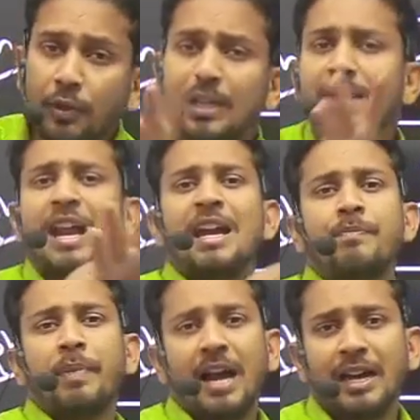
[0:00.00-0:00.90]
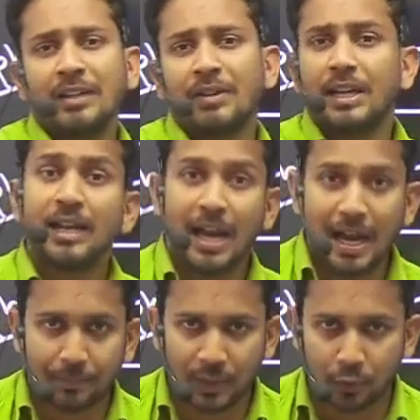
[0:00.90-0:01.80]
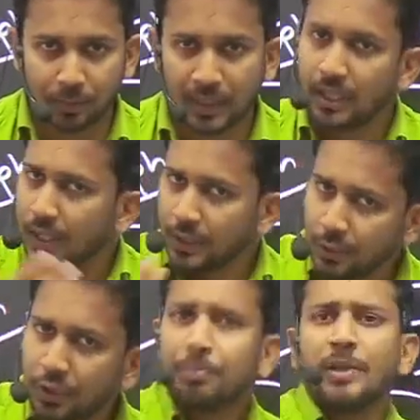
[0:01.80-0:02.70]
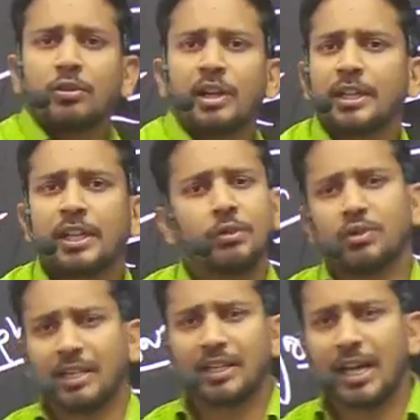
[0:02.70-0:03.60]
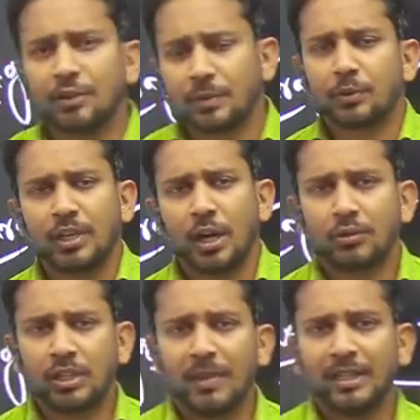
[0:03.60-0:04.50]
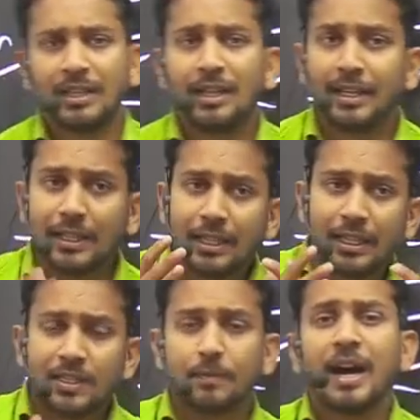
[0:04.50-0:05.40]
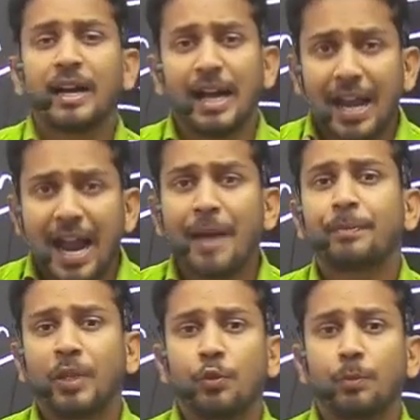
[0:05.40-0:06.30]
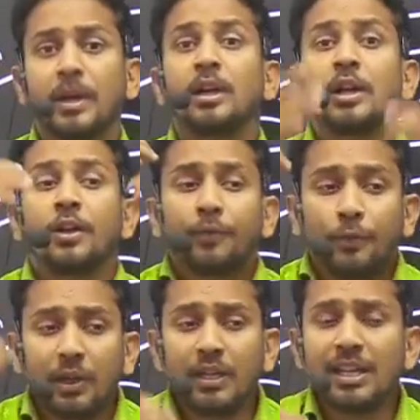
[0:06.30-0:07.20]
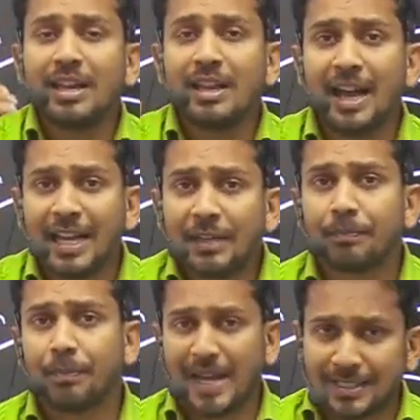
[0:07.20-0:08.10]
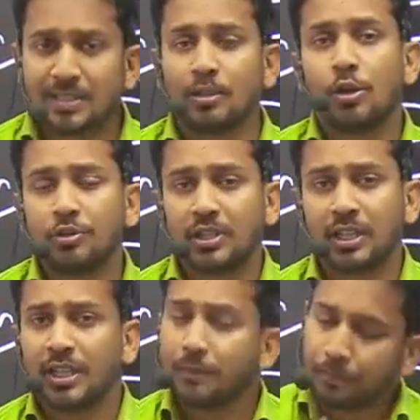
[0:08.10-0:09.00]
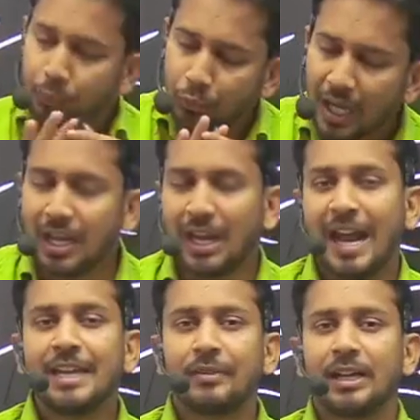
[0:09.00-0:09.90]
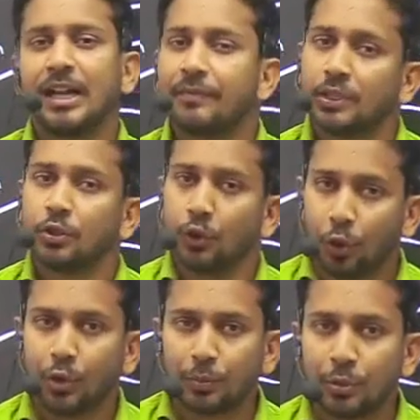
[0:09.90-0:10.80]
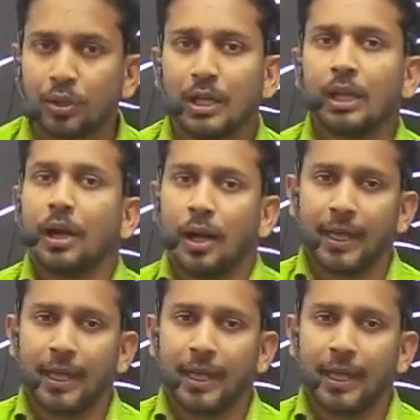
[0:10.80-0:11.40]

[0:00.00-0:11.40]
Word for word: लाइव पढ़ाने वाले हैं ऐप के ऊपर यूट्यूब पे तो कंटिन्यू चल ही रहा है उसमें कोई डाउट की बात नहीं है लेकिन इस बार ऐप के ऊपर फुल्ली लाइव बैचेस लॉन्च कर रहे हैं पूरा लाइव रहेगा विथ नोटबुक और